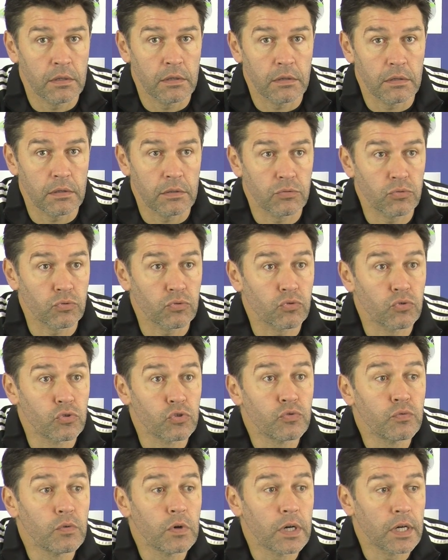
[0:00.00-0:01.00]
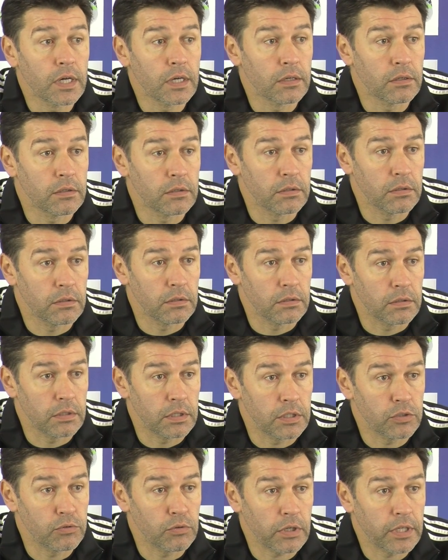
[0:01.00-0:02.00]
Euh, sur ce que je vois, euh,
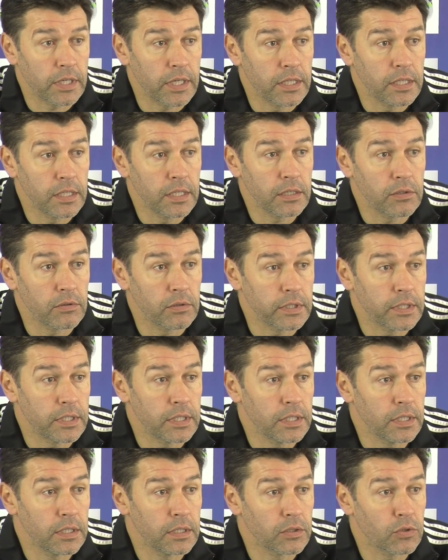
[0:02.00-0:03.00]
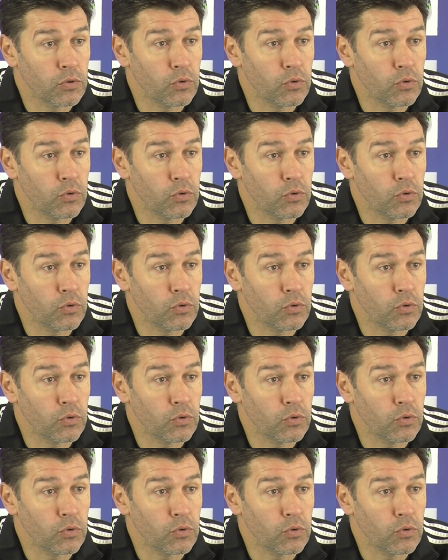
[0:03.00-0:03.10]
les joueurs canets qui ont été